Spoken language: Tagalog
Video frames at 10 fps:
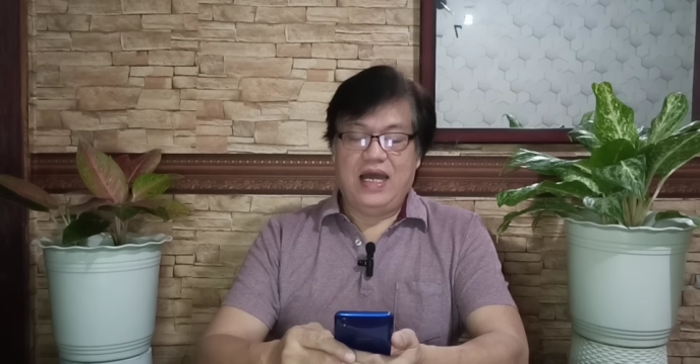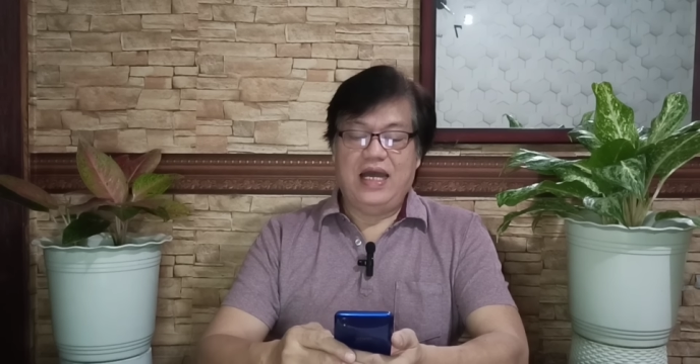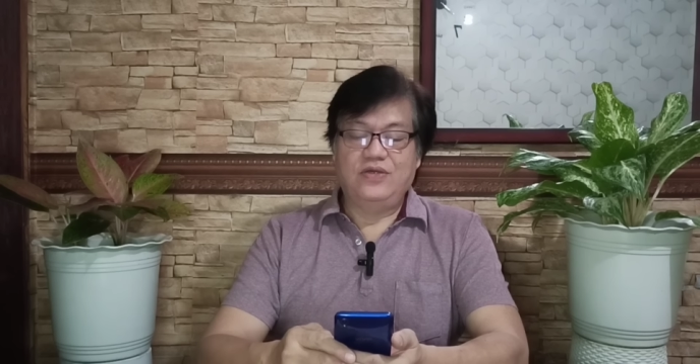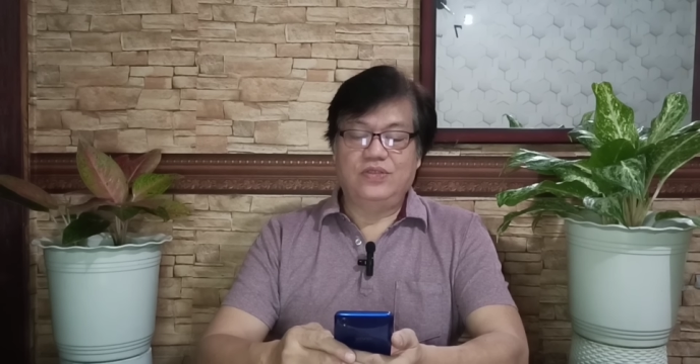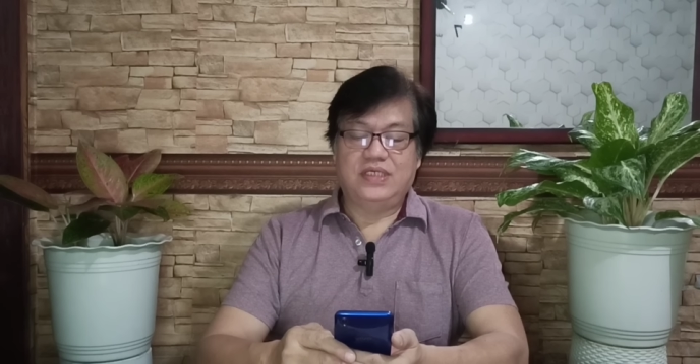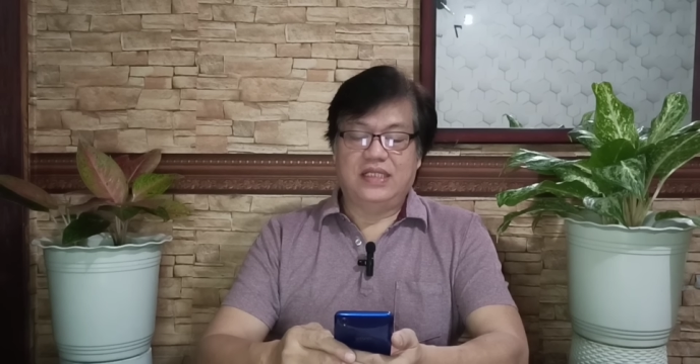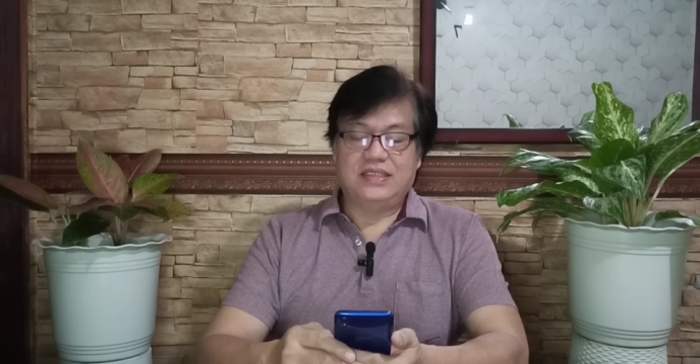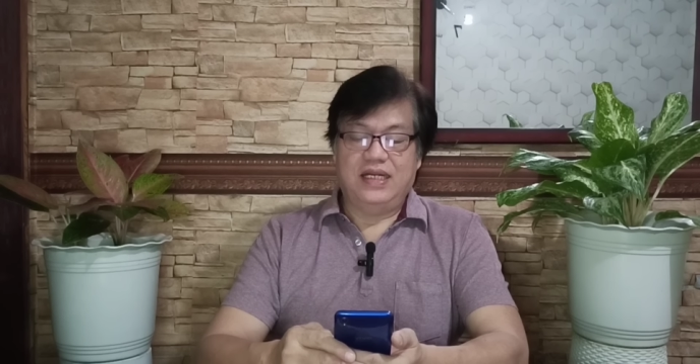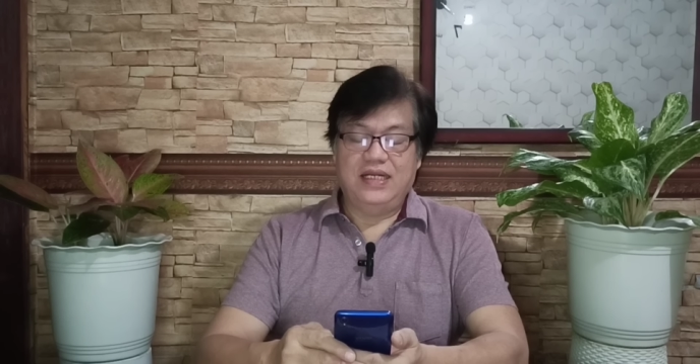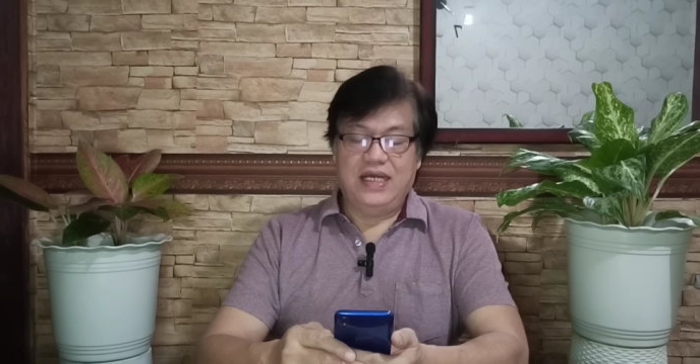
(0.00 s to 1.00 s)
Ayon kay
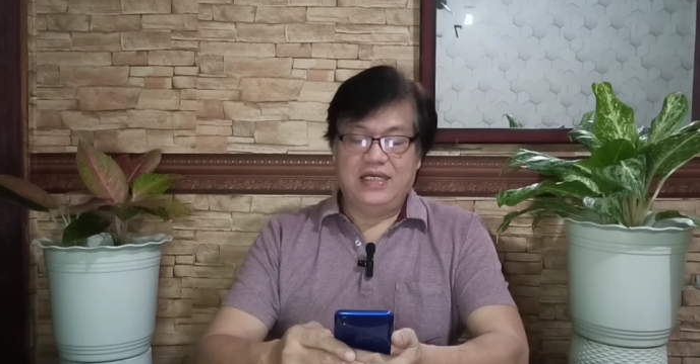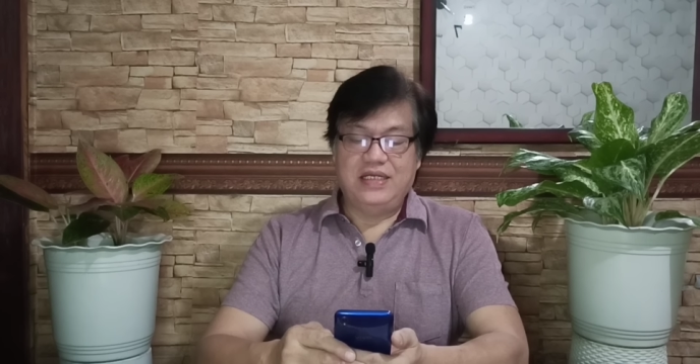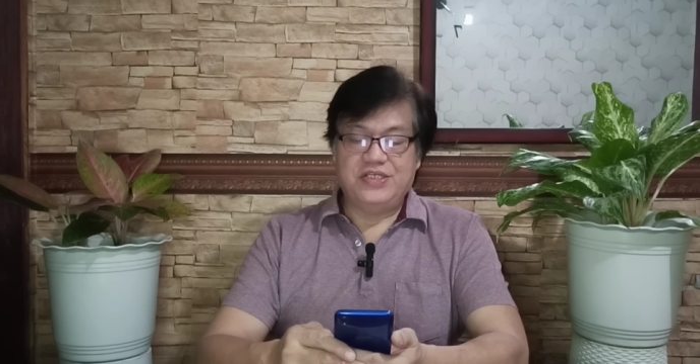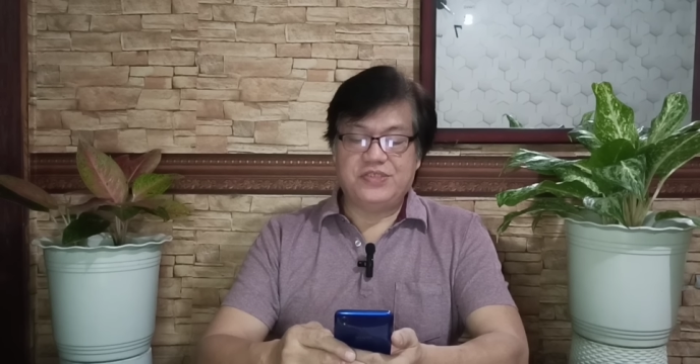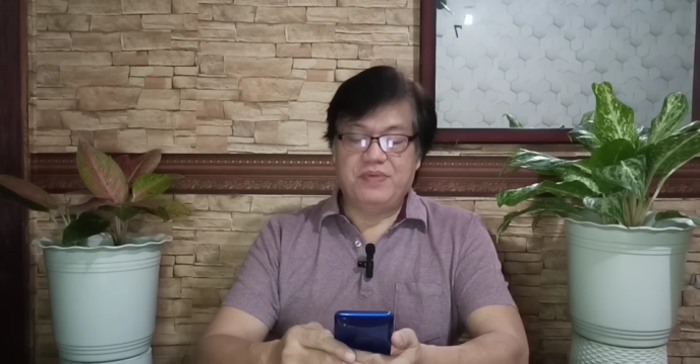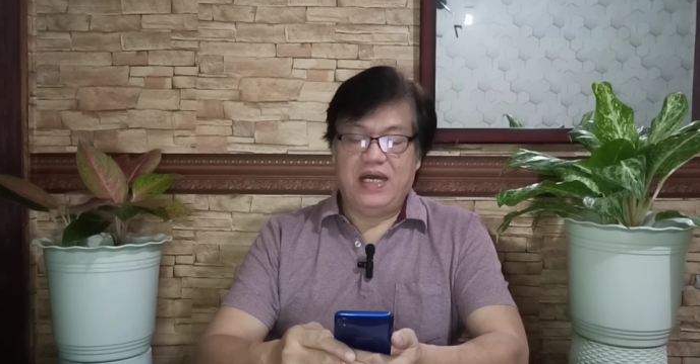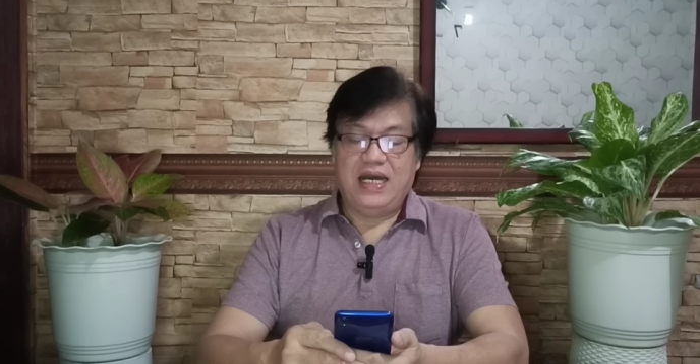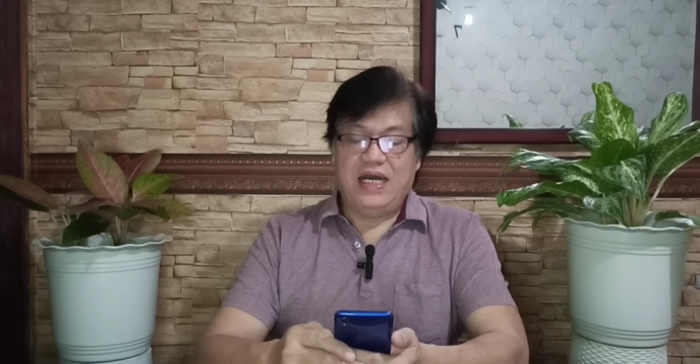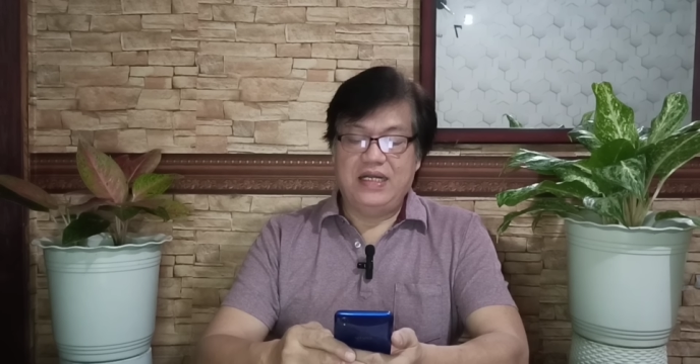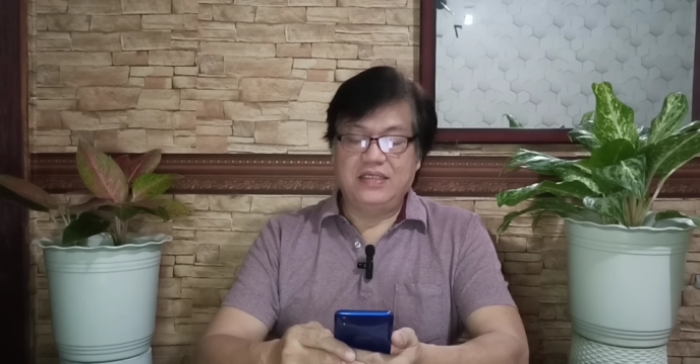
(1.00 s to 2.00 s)
Trillanes,
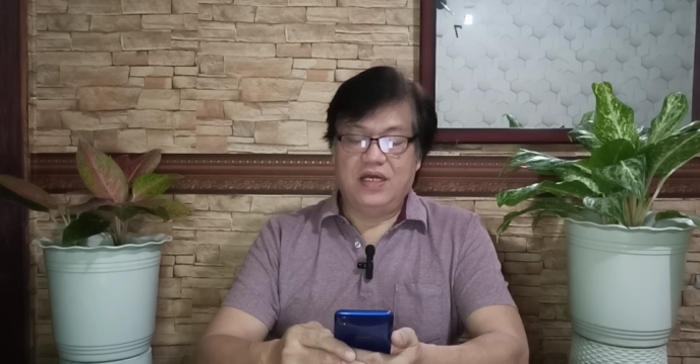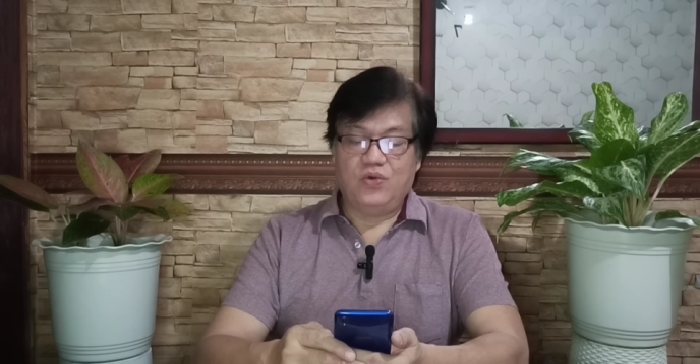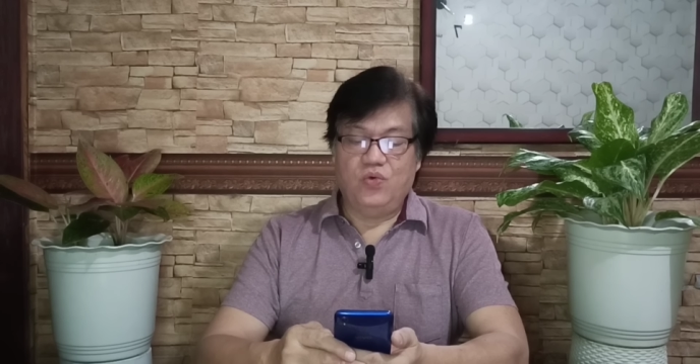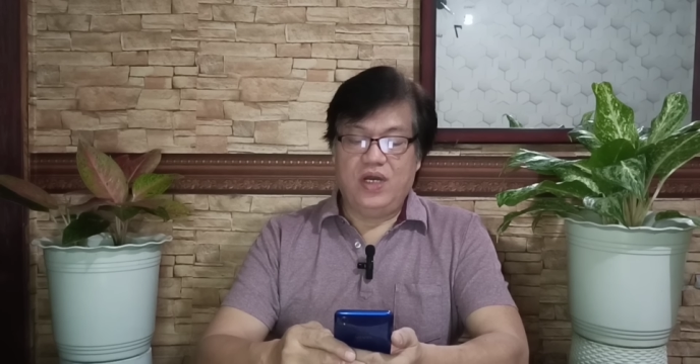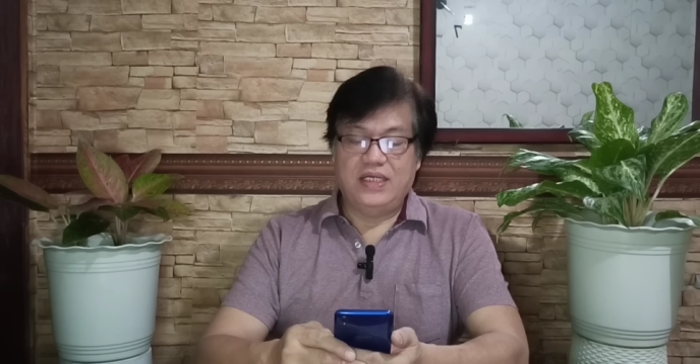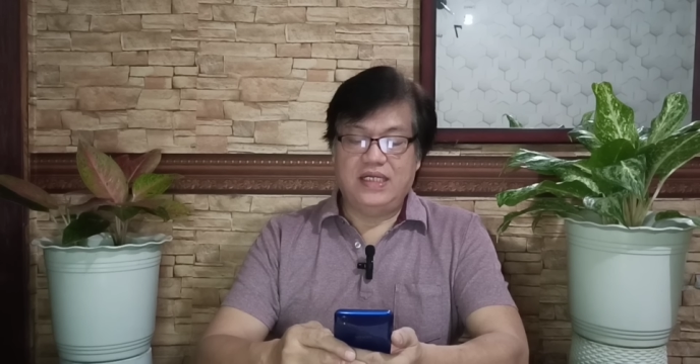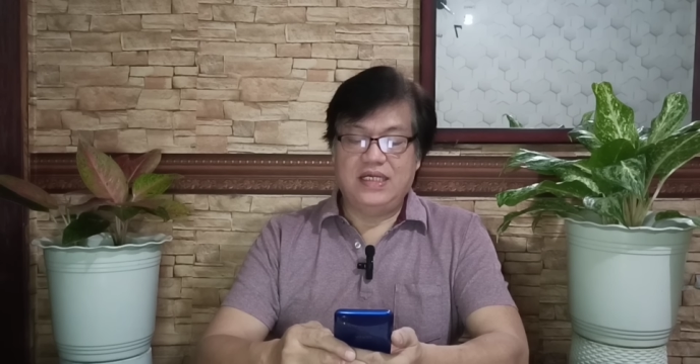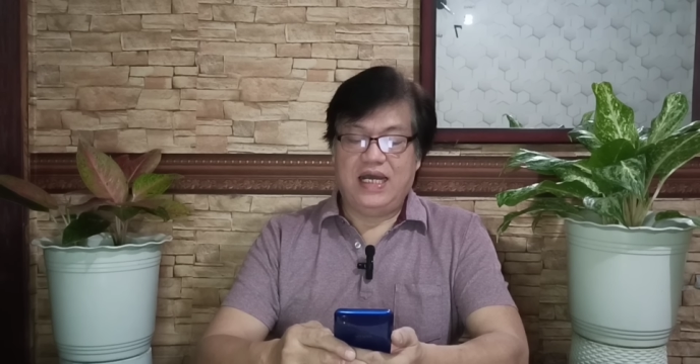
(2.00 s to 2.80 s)
maaaring nakuha na